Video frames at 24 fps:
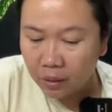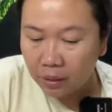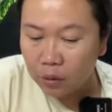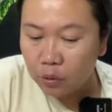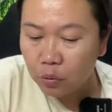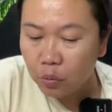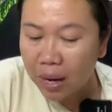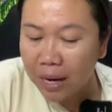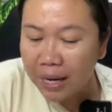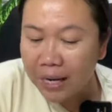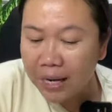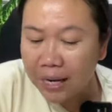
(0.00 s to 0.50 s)

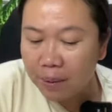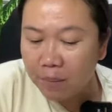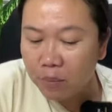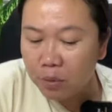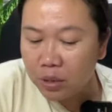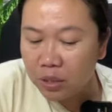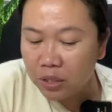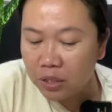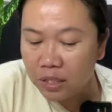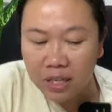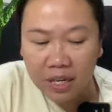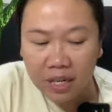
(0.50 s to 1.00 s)
Kecuali kamu
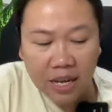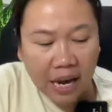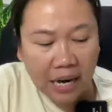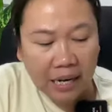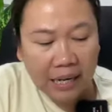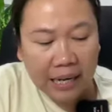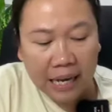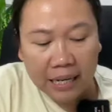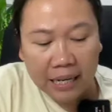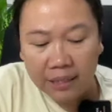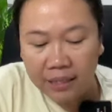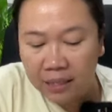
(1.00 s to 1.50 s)
sendiri
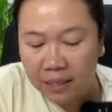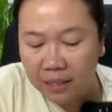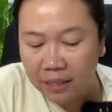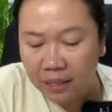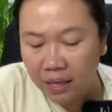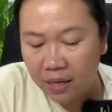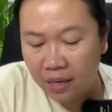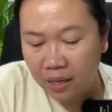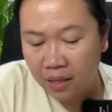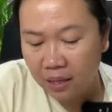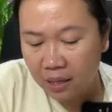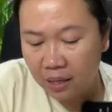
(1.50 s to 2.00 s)
yang ganjen
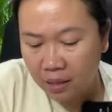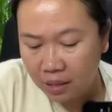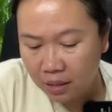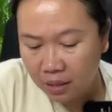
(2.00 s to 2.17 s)
ya.